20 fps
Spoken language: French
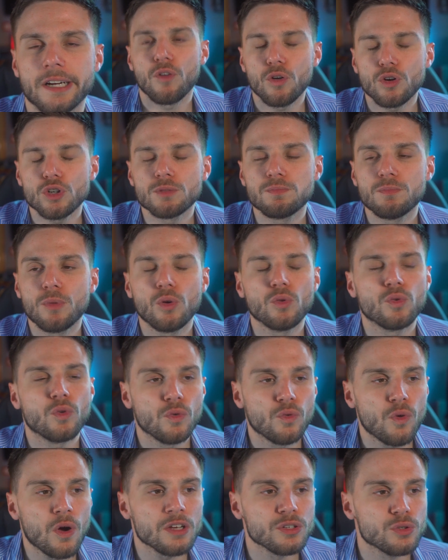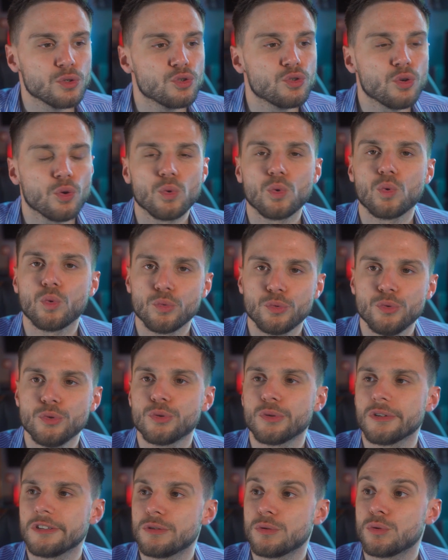Franchement, de voir ce genre de contenu
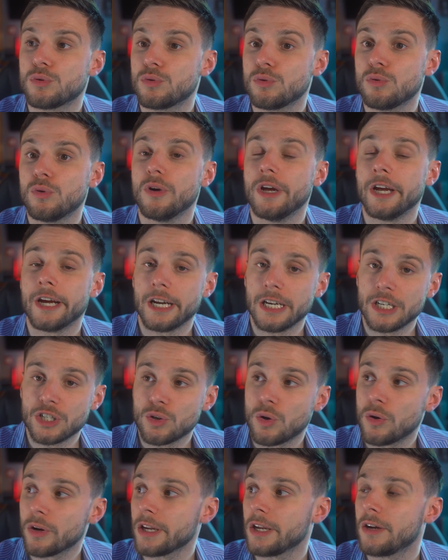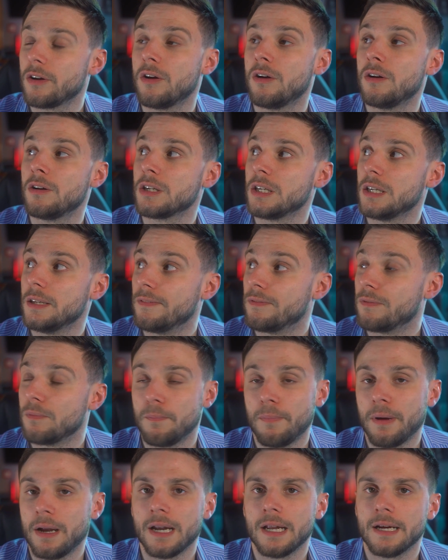sur les réseaux sociaux et que les gens rigolent, qui font
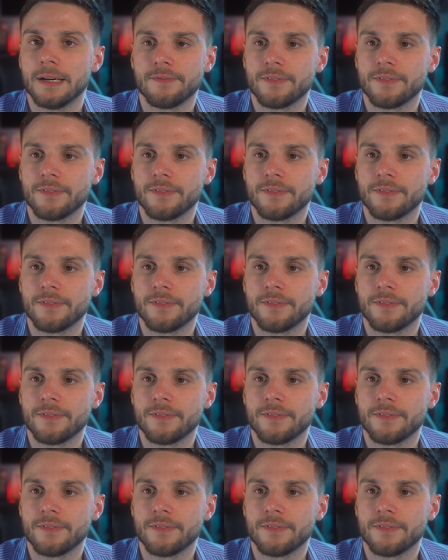pas la...